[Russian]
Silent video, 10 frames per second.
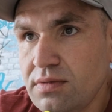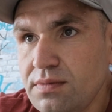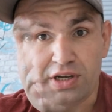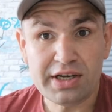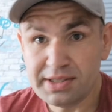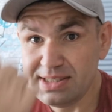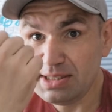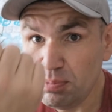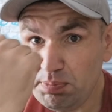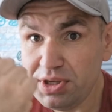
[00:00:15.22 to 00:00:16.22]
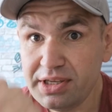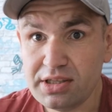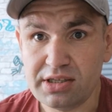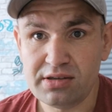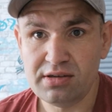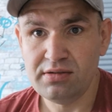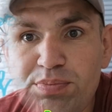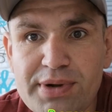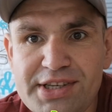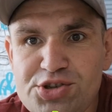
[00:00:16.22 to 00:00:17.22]
Вы дебилы.
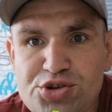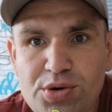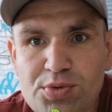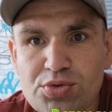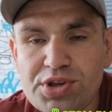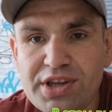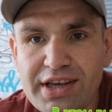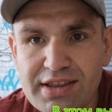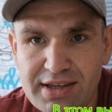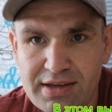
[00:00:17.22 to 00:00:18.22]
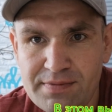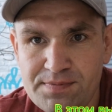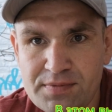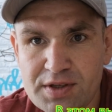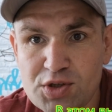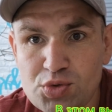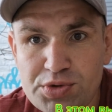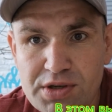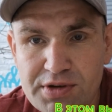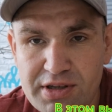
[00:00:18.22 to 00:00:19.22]
При чем тут это?
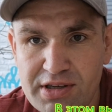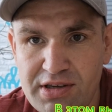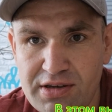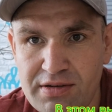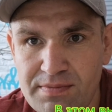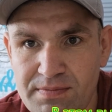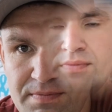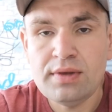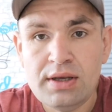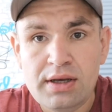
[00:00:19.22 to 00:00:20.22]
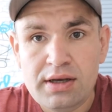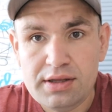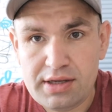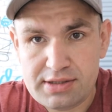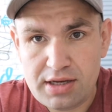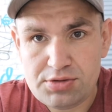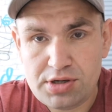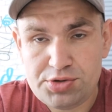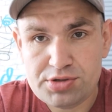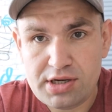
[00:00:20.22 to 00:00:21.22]
Суки вы такие. Итак, сразу
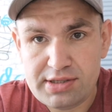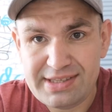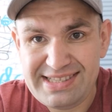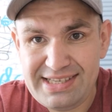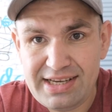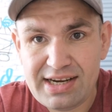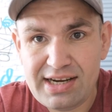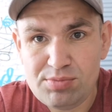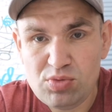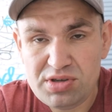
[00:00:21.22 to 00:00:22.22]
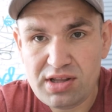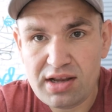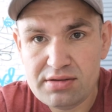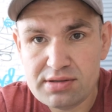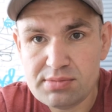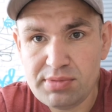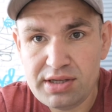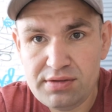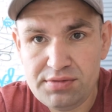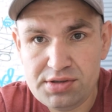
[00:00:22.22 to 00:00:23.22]
хочу сказать, те, кому не нравятся
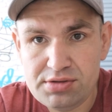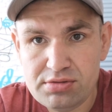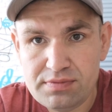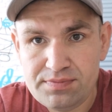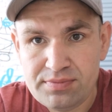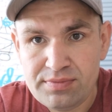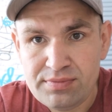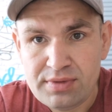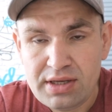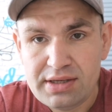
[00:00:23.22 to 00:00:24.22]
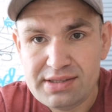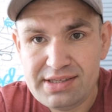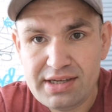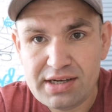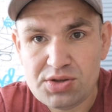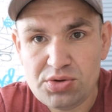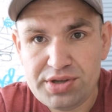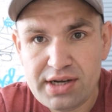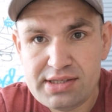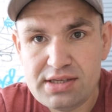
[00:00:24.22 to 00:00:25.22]
мои видео, те, кто
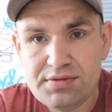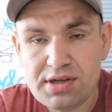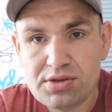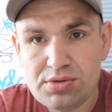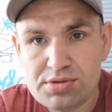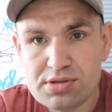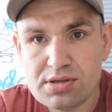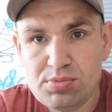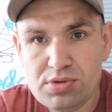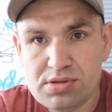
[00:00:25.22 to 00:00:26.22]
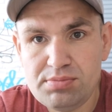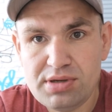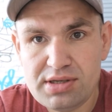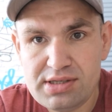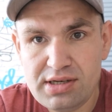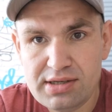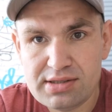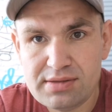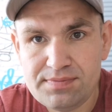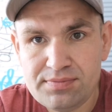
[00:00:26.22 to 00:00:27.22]
негативно относится к поздним
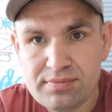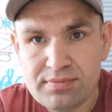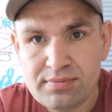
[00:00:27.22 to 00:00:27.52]
переселенцам,